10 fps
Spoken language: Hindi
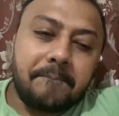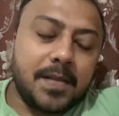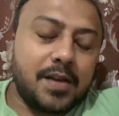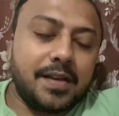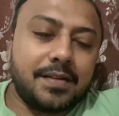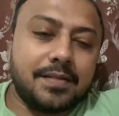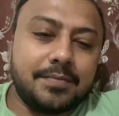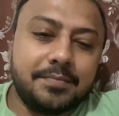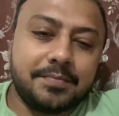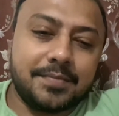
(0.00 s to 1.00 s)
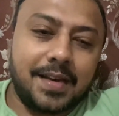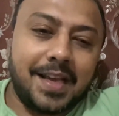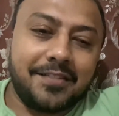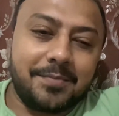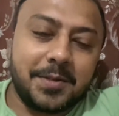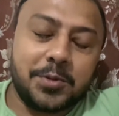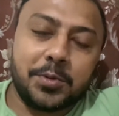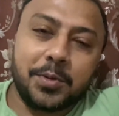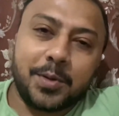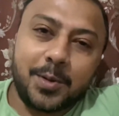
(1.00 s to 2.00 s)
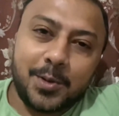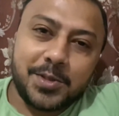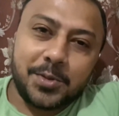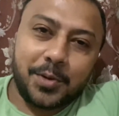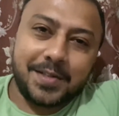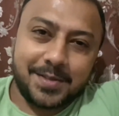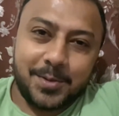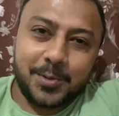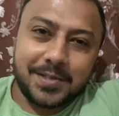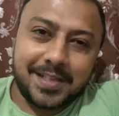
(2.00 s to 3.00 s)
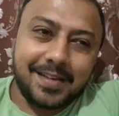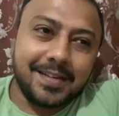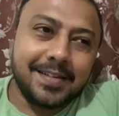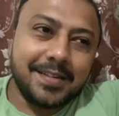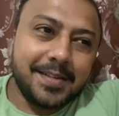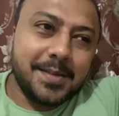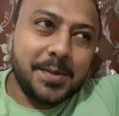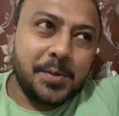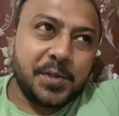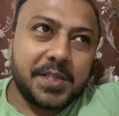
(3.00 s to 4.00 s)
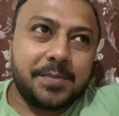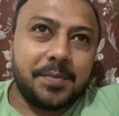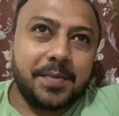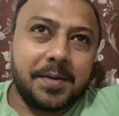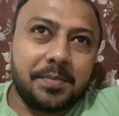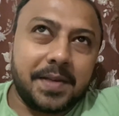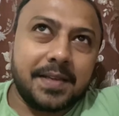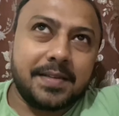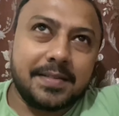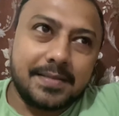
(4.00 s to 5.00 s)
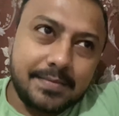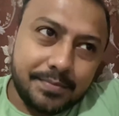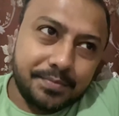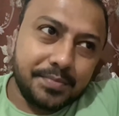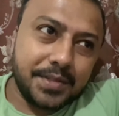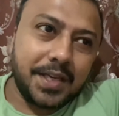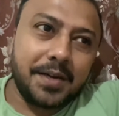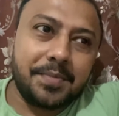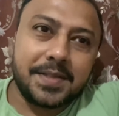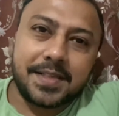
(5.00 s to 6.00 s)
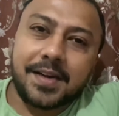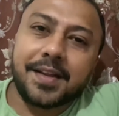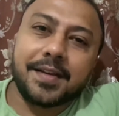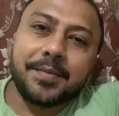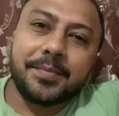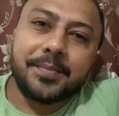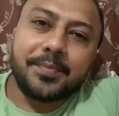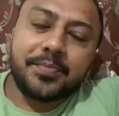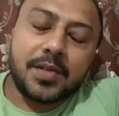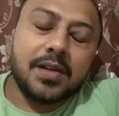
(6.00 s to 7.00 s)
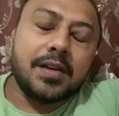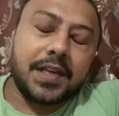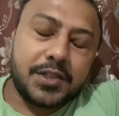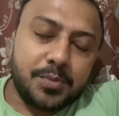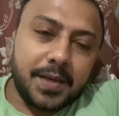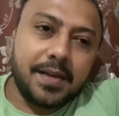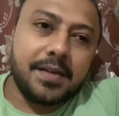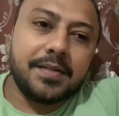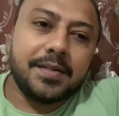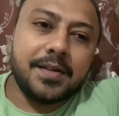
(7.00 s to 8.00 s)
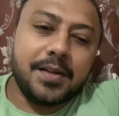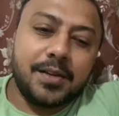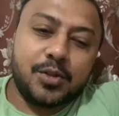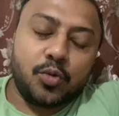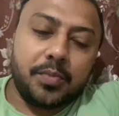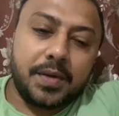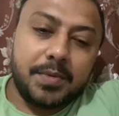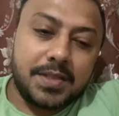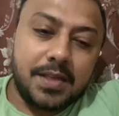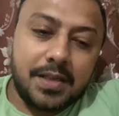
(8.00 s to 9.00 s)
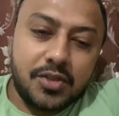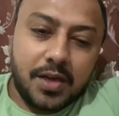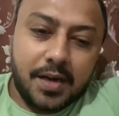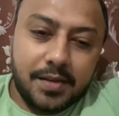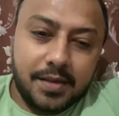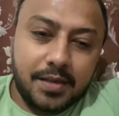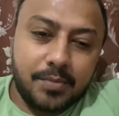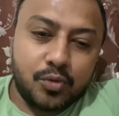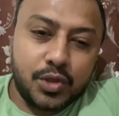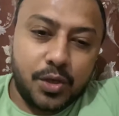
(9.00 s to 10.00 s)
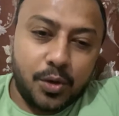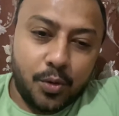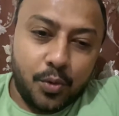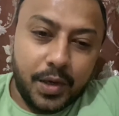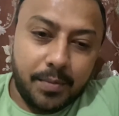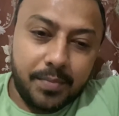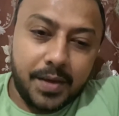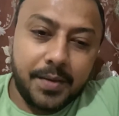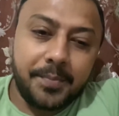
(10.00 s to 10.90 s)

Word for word: एंड लाइफ में जो कुछ थोड़े से दोस्त है सब अपने अपने जगह पे सेट है टच में है तो मैं बस यही चाह रहा था कि मुझे और कोई अपने